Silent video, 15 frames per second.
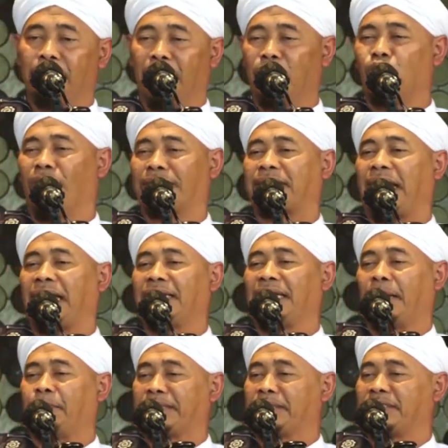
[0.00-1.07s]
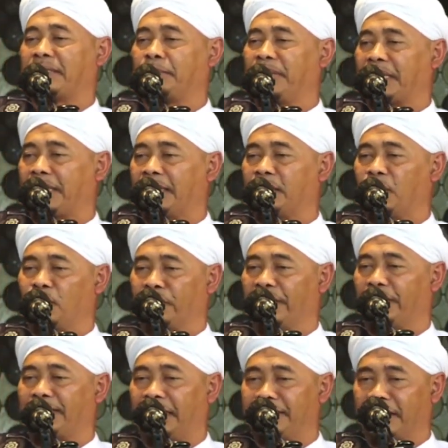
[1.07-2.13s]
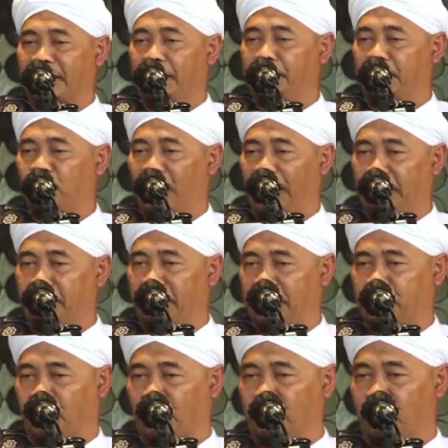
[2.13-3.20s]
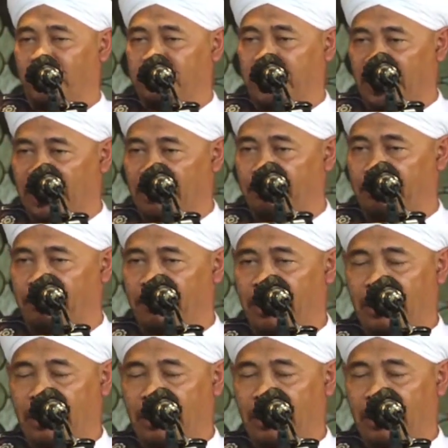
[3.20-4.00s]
Menguatkan apa yang disabdakan oleh Kanjeng Nabi Muhammad sallallahu alaihi wasallam,